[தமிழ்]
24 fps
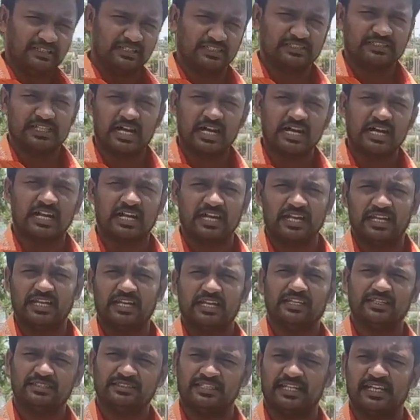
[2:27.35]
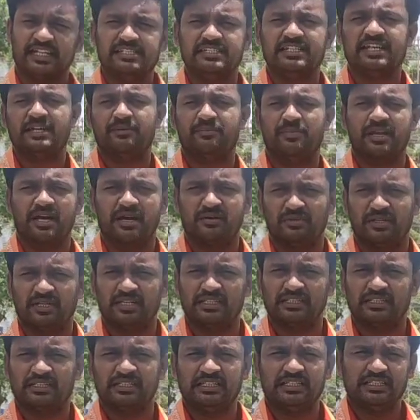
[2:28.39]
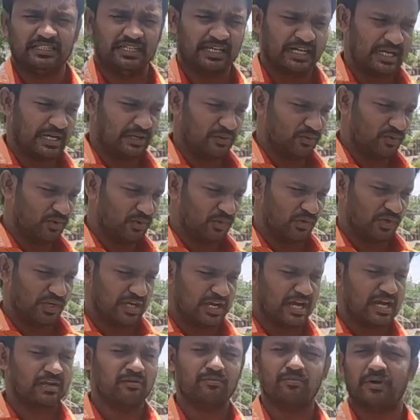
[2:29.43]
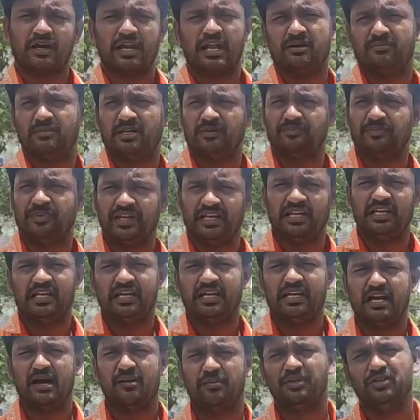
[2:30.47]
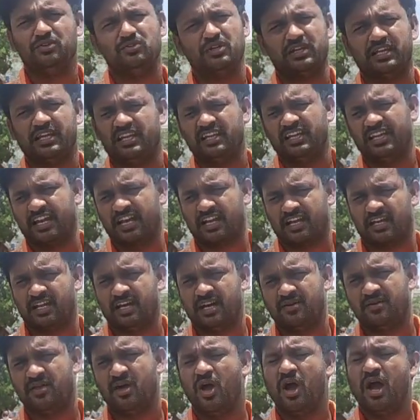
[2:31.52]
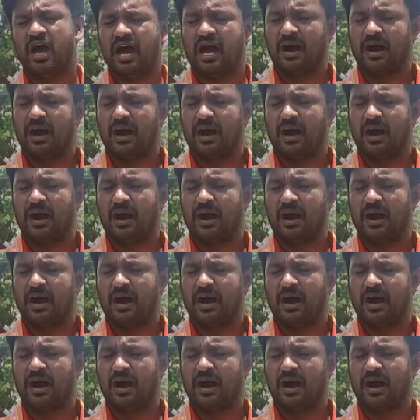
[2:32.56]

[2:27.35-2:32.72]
இந்த சாக்கடை இன்னும் சரி செய்யப்படாமல் இருக்குது ஏன் ஒரு ஒழுங்கான பராமரிப்பு இல்லை அப்படின்னு ஒரு கேள்வி கேட்கலாம்